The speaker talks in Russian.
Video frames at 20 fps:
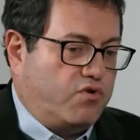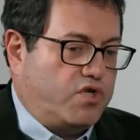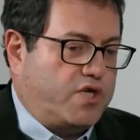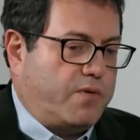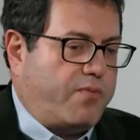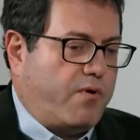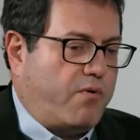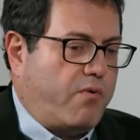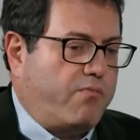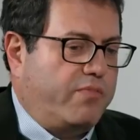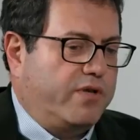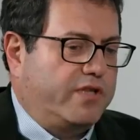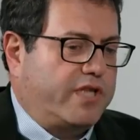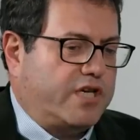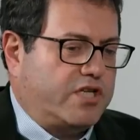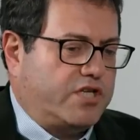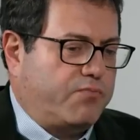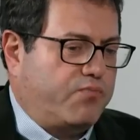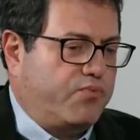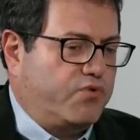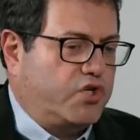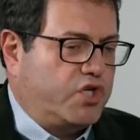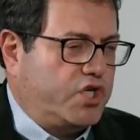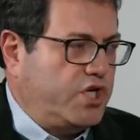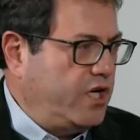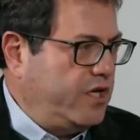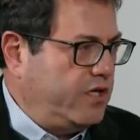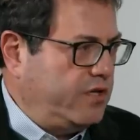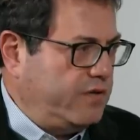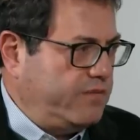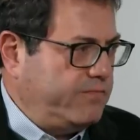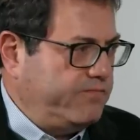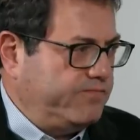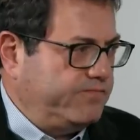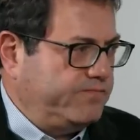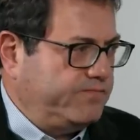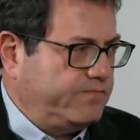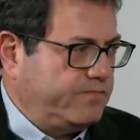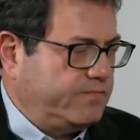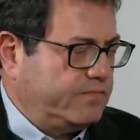Уже, по-моему, был даже Пушилин.
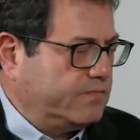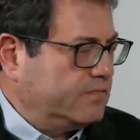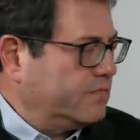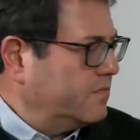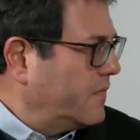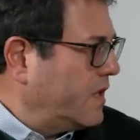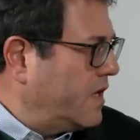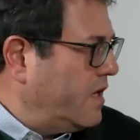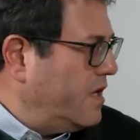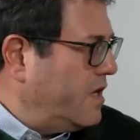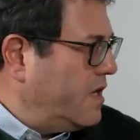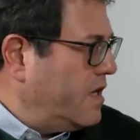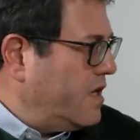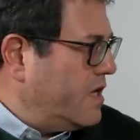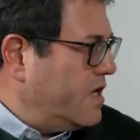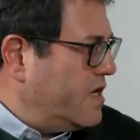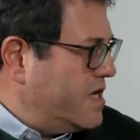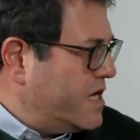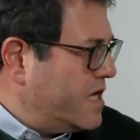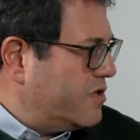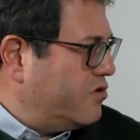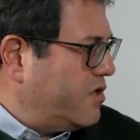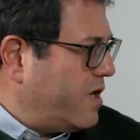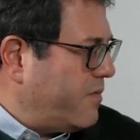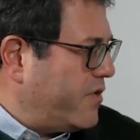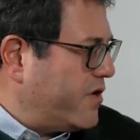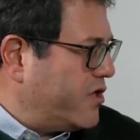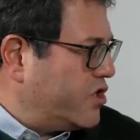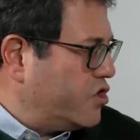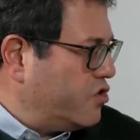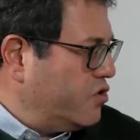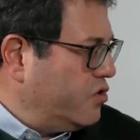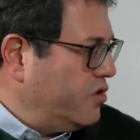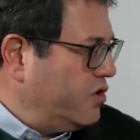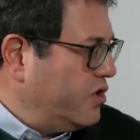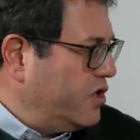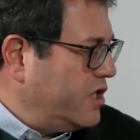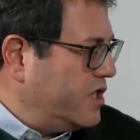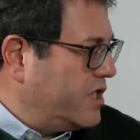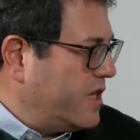И я туда
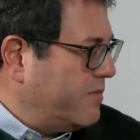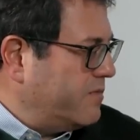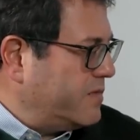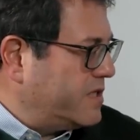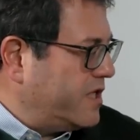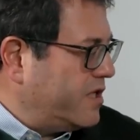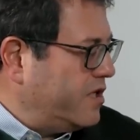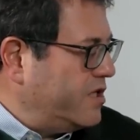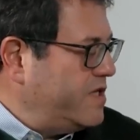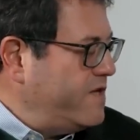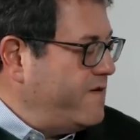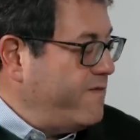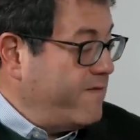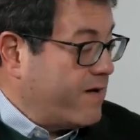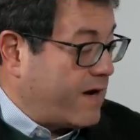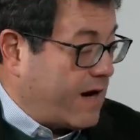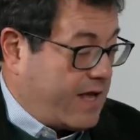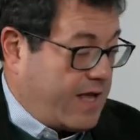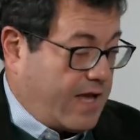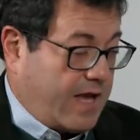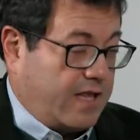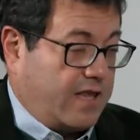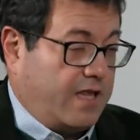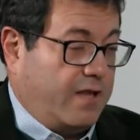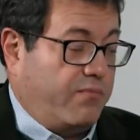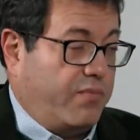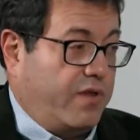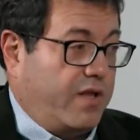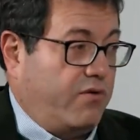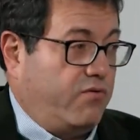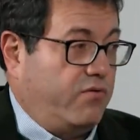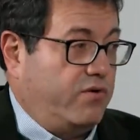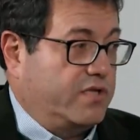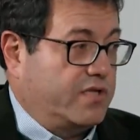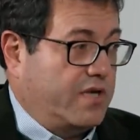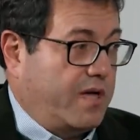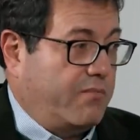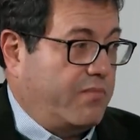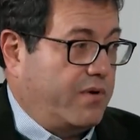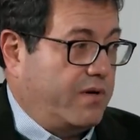пришел, и там стоял невероятно плохой
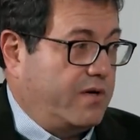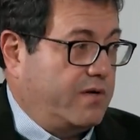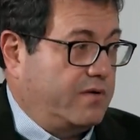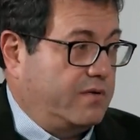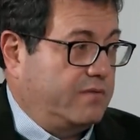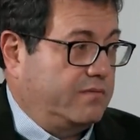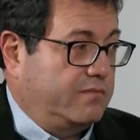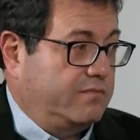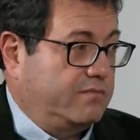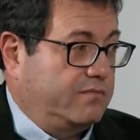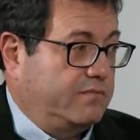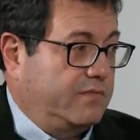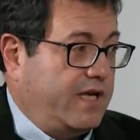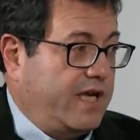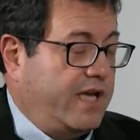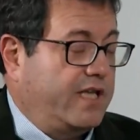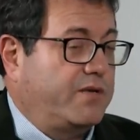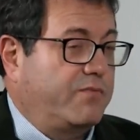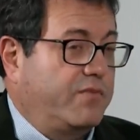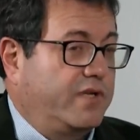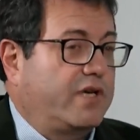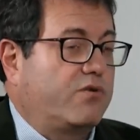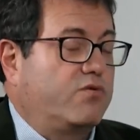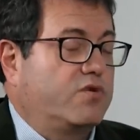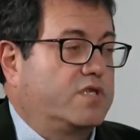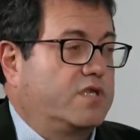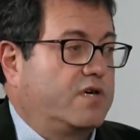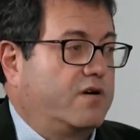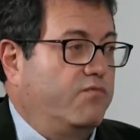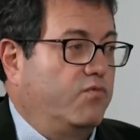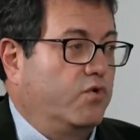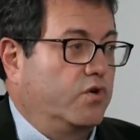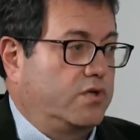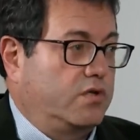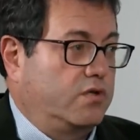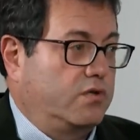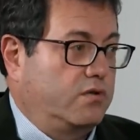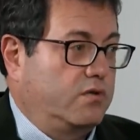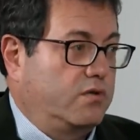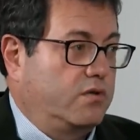запах. Это был такой
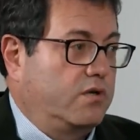сквот.